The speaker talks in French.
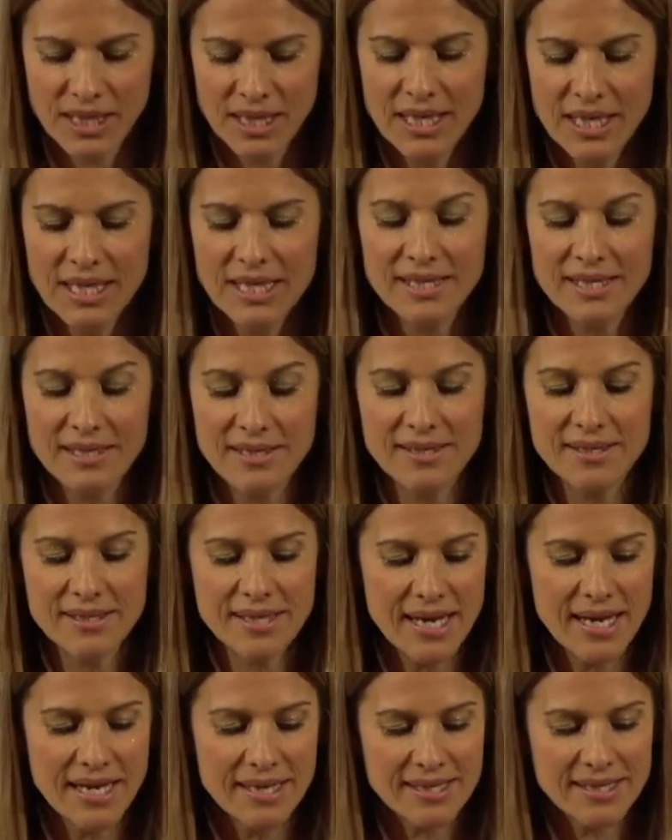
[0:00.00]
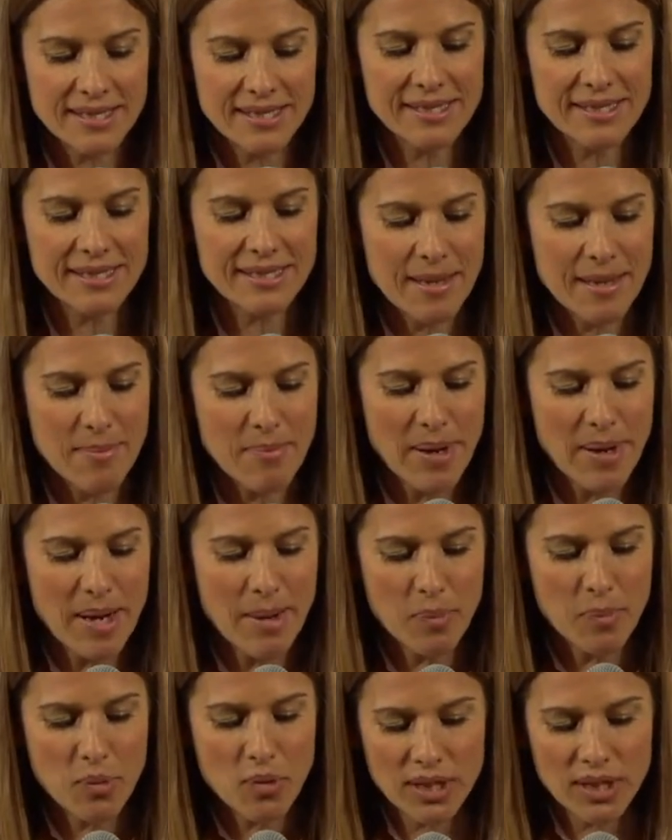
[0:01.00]
Et qui sait si ce n'est pas
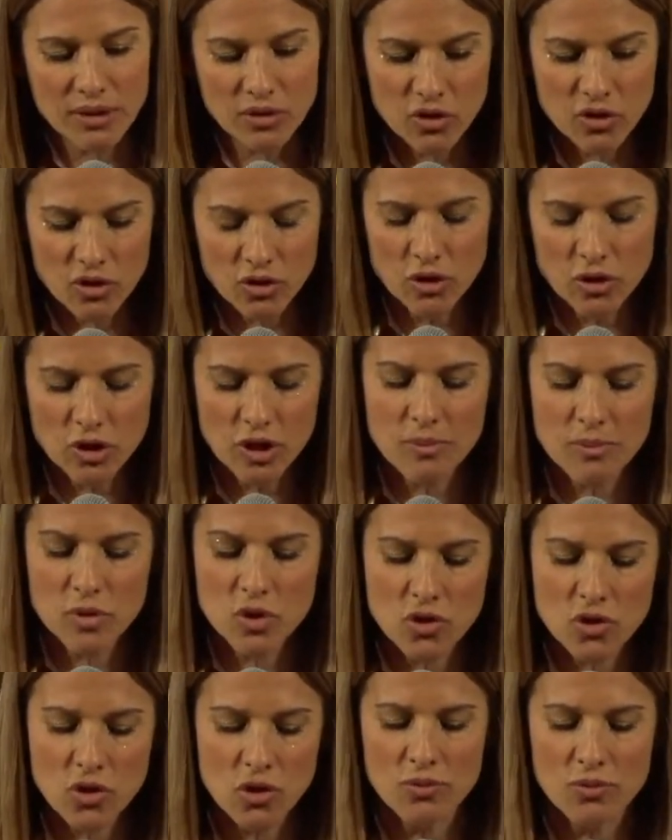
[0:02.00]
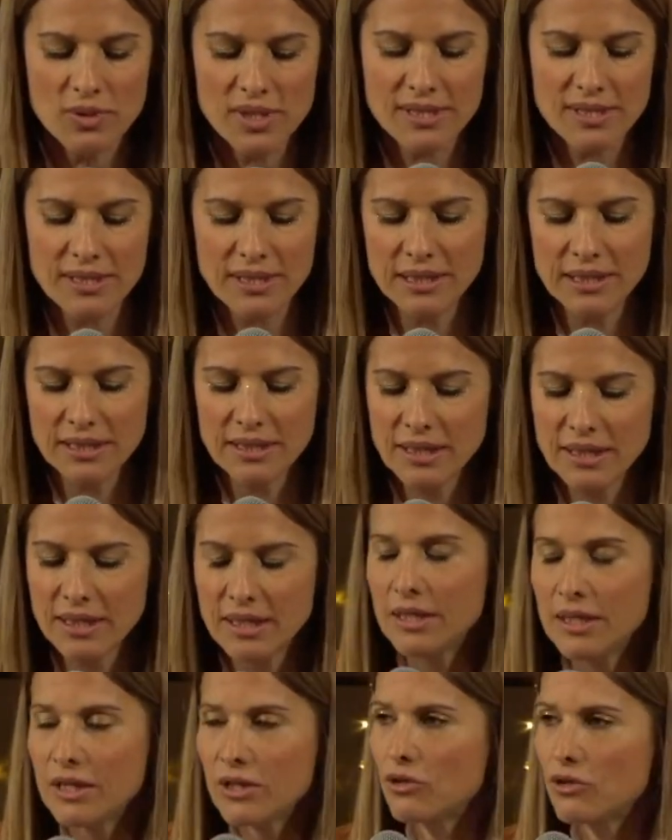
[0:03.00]
pour un temps comme celui-ci
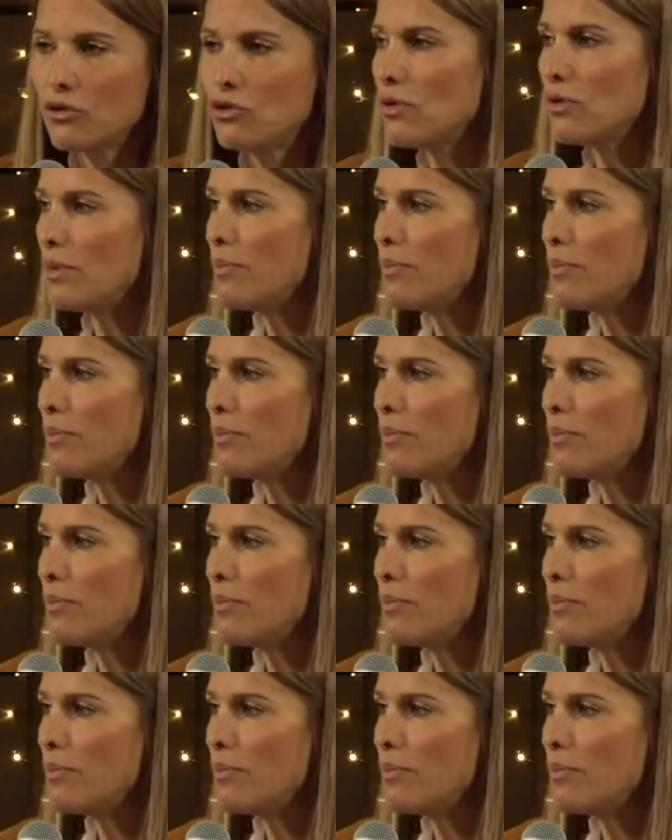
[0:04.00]
que tu es